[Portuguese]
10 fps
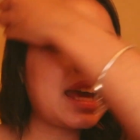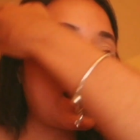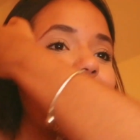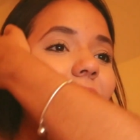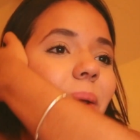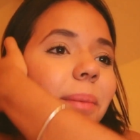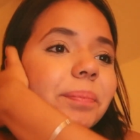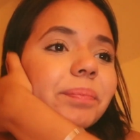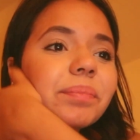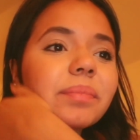É,
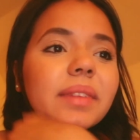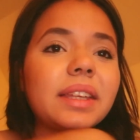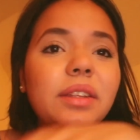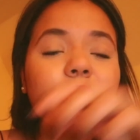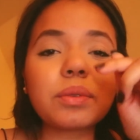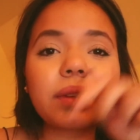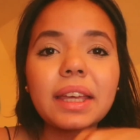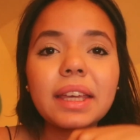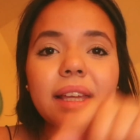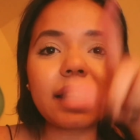então não
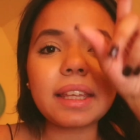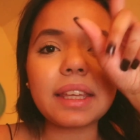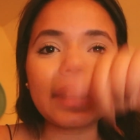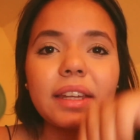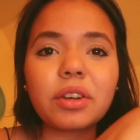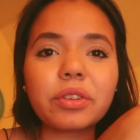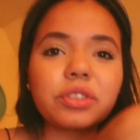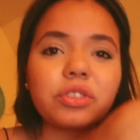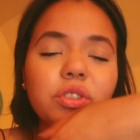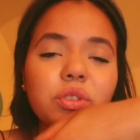tem aquele
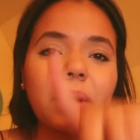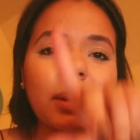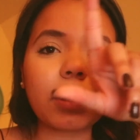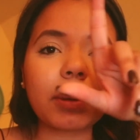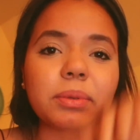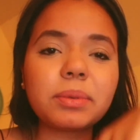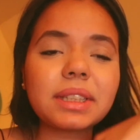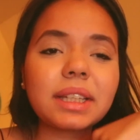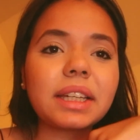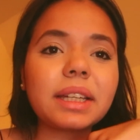negócio de swipe up do
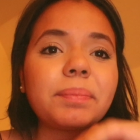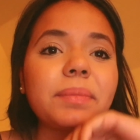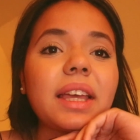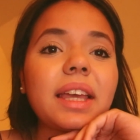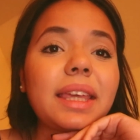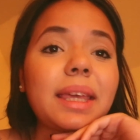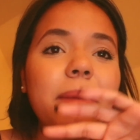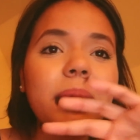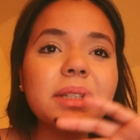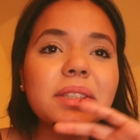Instagram. E é
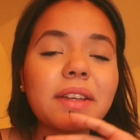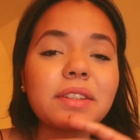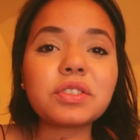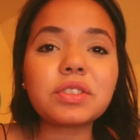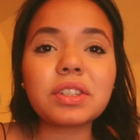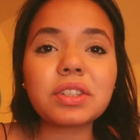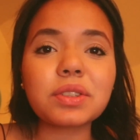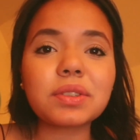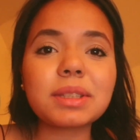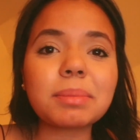bem mais fácil de deixar
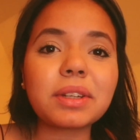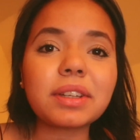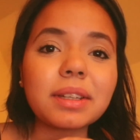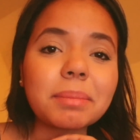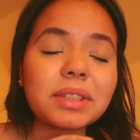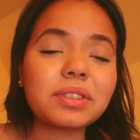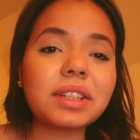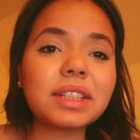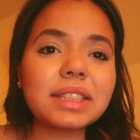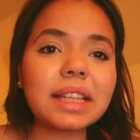as coisas mais
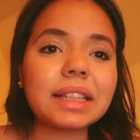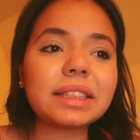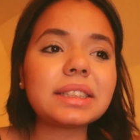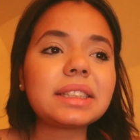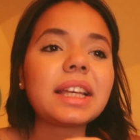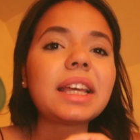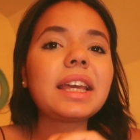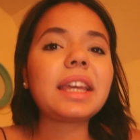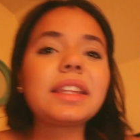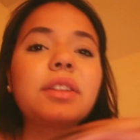organizadas.
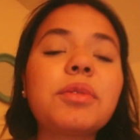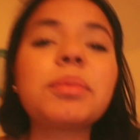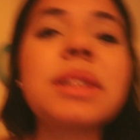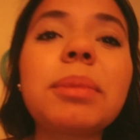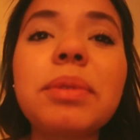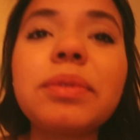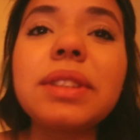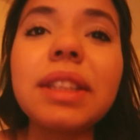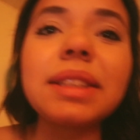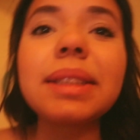Então vou mostrar pra
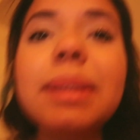vocês.